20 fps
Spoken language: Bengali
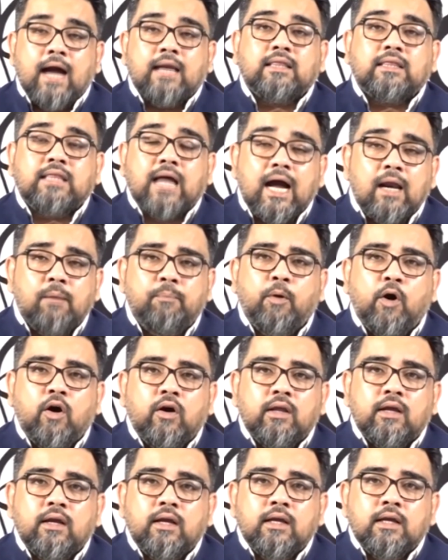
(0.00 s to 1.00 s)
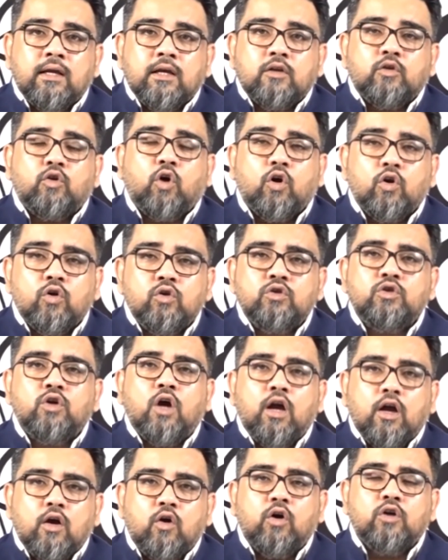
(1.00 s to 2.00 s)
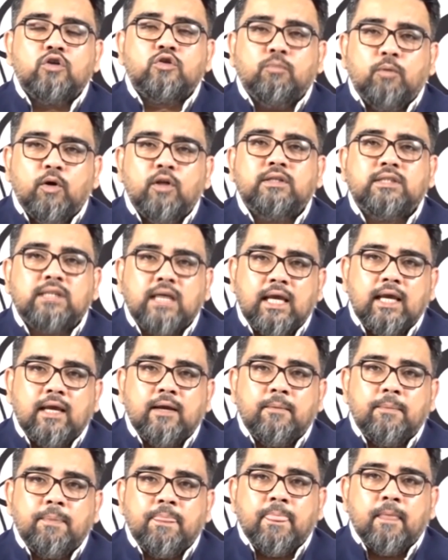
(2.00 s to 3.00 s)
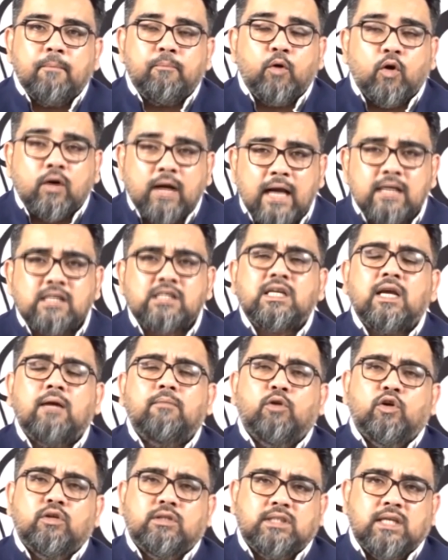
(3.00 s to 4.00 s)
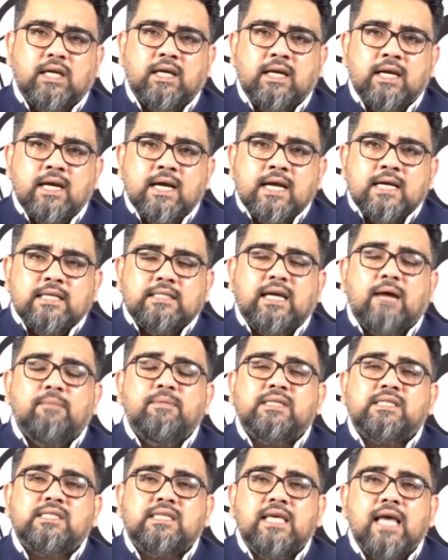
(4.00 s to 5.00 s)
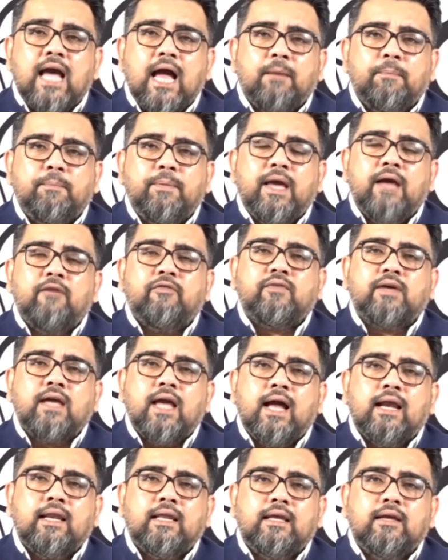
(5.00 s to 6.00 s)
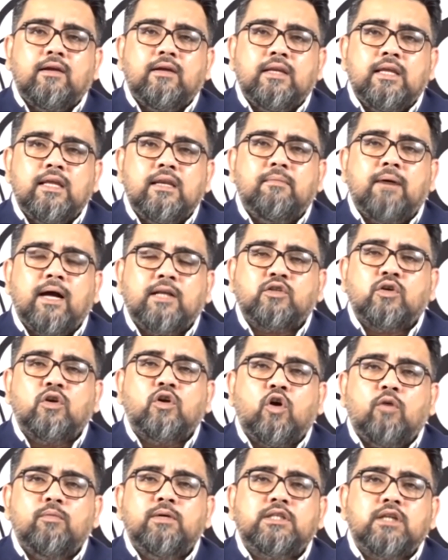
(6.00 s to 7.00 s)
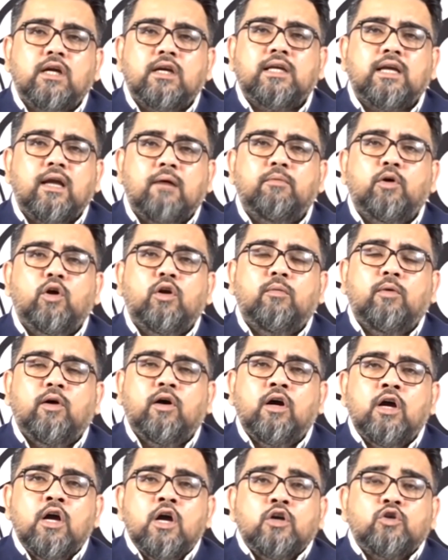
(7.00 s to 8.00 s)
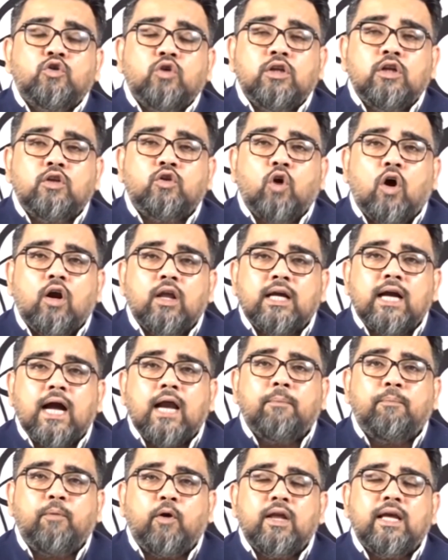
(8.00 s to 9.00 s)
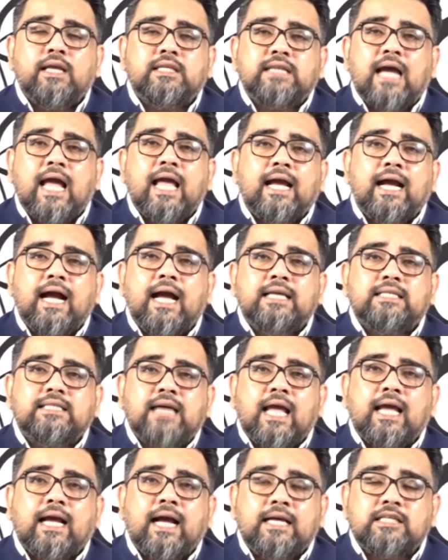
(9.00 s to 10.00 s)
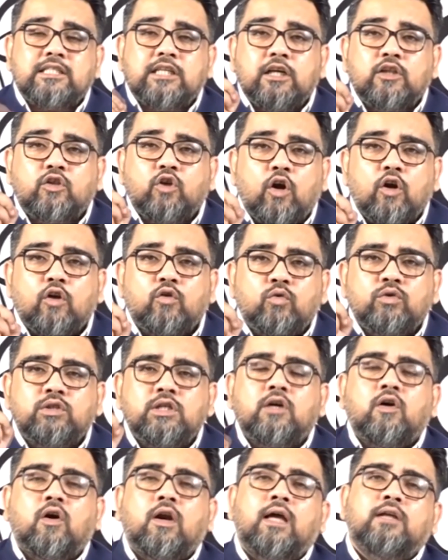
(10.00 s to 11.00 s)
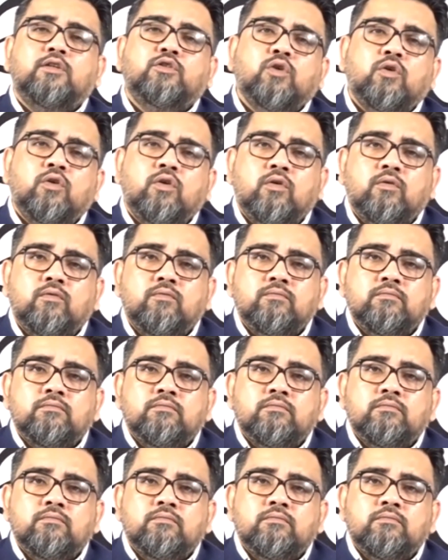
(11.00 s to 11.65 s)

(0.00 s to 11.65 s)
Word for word: আর তারপর ধনঞ্জয় ঘোষ বলছে প্রকাশ্যে বলছে যে আমি সিআরপিএফকে আর নির্বাচন কমিশনকে বলবো যদি দরকার পড়ে জায়গায় জায়গায় শীতলকুচি করার জন্য